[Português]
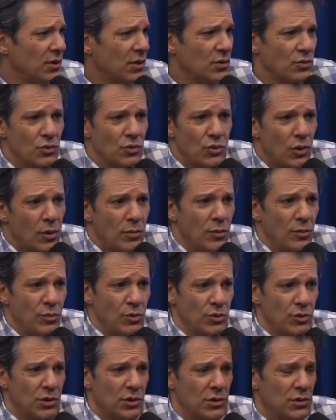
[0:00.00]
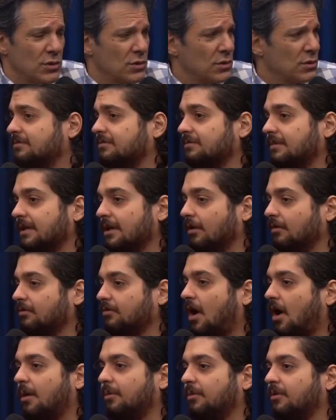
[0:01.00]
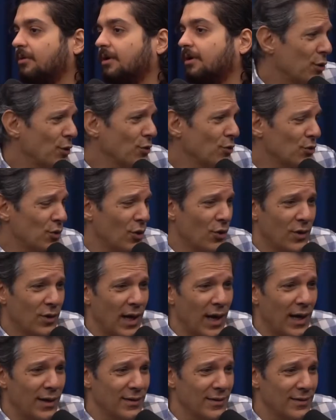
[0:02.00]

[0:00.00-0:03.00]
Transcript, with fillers: Eu não tomo multa. Sério mesmo? Eu tomo. Bom, até porque eu não tenho Me... carro.